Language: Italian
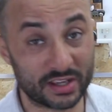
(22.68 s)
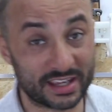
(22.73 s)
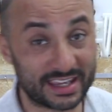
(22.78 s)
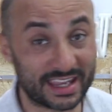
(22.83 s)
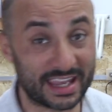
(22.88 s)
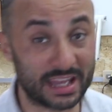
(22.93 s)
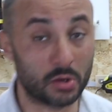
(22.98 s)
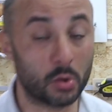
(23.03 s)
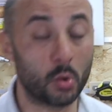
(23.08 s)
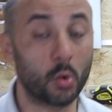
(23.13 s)

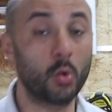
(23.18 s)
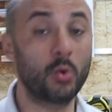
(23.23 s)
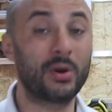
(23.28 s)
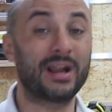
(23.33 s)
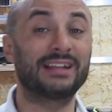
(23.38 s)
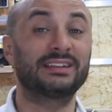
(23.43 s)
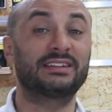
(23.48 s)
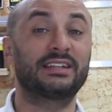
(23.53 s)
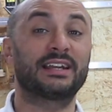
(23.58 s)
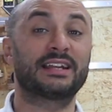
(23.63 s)
che
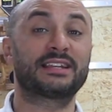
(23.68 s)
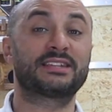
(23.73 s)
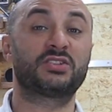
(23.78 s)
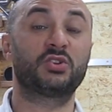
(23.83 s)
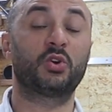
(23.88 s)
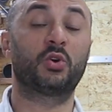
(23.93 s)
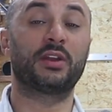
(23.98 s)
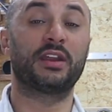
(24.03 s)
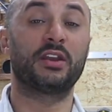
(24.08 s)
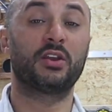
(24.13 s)

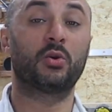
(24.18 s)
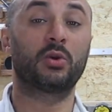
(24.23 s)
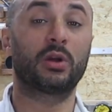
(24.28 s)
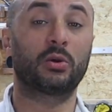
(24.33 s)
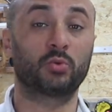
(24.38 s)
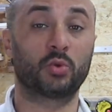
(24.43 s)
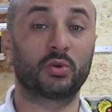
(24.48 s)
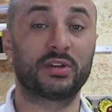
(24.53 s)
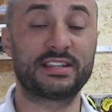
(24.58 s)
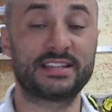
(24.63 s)
un'alterazione non
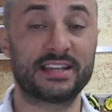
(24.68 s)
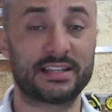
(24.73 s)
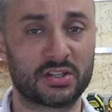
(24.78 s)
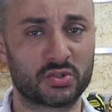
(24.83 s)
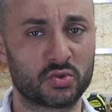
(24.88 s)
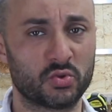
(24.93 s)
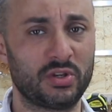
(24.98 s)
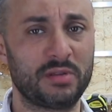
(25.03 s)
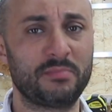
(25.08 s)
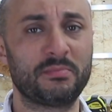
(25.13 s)
autorizzata
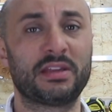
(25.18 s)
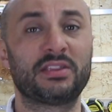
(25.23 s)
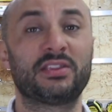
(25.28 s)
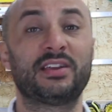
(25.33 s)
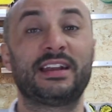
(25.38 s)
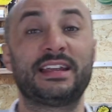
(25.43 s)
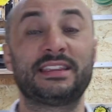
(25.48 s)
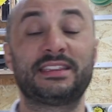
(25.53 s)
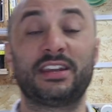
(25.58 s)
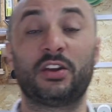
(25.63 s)
sull'impianto
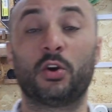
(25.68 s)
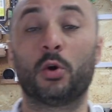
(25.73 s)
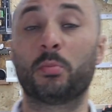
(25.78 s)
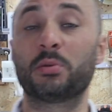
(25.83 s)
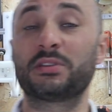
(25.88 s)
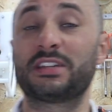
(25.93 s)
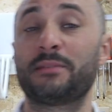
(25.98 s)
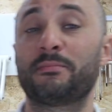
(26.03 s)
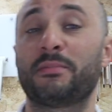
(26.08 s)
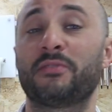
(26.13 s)
elettrico
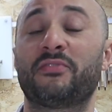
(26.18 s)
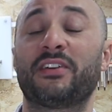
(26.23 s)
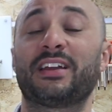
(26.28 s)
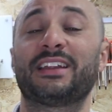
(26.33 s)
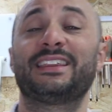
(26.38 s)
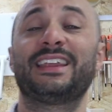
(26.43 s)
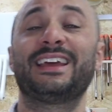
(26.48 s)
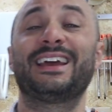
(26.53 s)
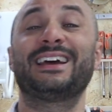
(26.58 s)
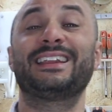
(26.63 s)
potrebbe far
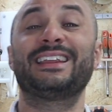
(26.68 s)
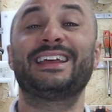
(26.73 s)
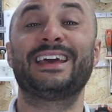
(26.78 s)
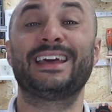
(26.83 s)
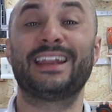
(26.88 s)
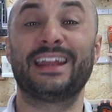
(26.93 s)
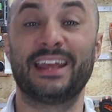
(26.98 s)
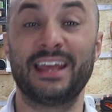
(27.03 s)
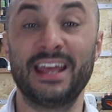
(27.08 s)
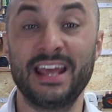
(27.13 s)

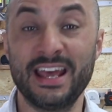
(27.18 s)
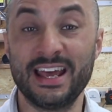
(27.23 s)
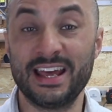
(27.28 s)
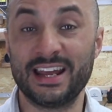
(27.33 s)
decadere